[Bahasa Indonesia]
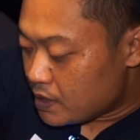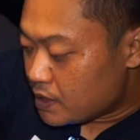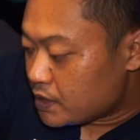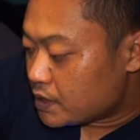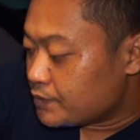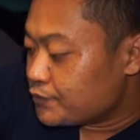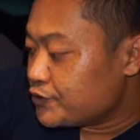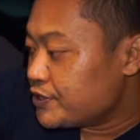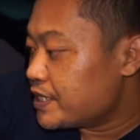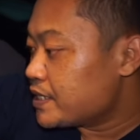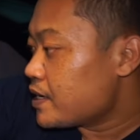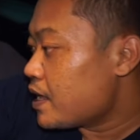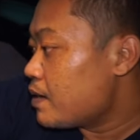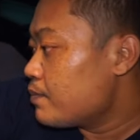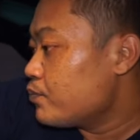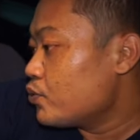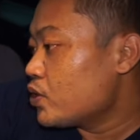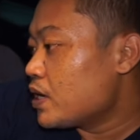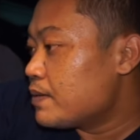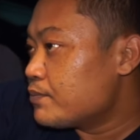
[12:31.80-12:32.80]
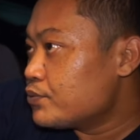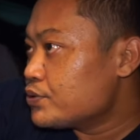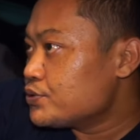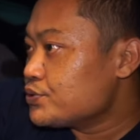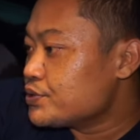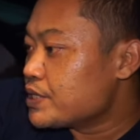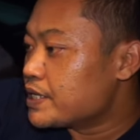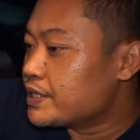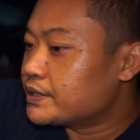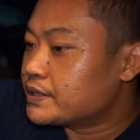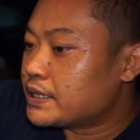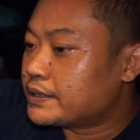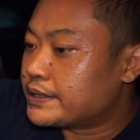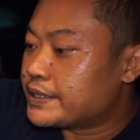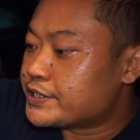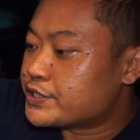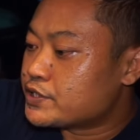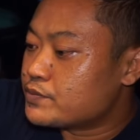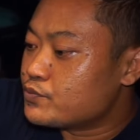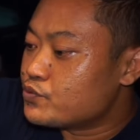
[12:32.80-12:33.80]
kemudian lampu-lampu sudah kita
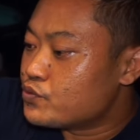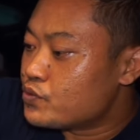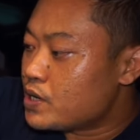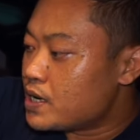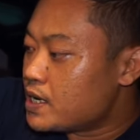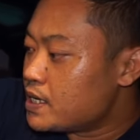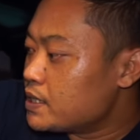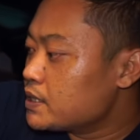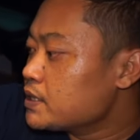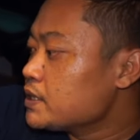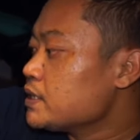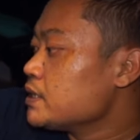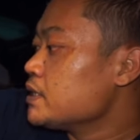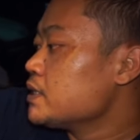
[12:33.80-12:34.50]
tes semua